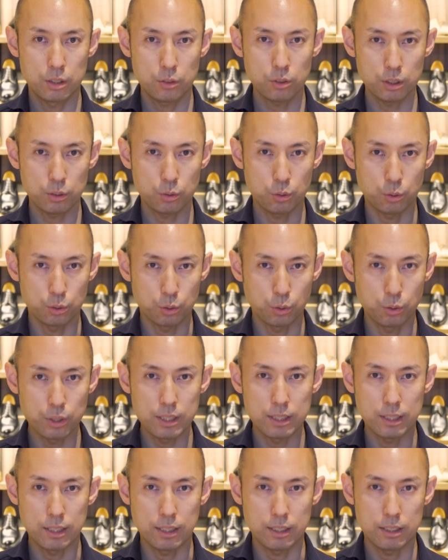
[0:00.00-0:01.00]
少し上
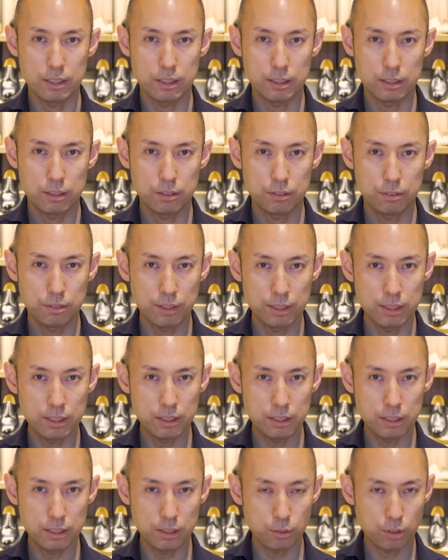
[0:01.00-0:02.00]
品な
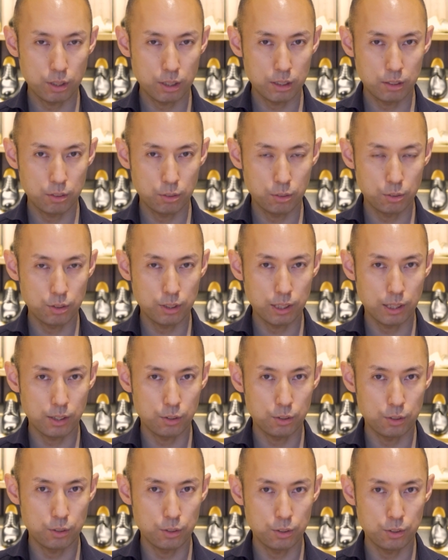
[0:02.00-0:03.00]
フレンチトラットの香
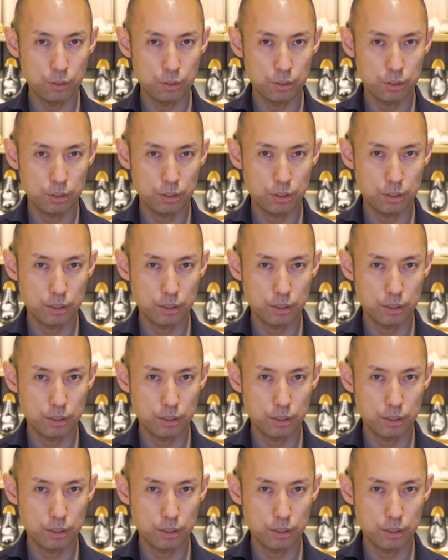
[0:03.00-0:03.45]
りを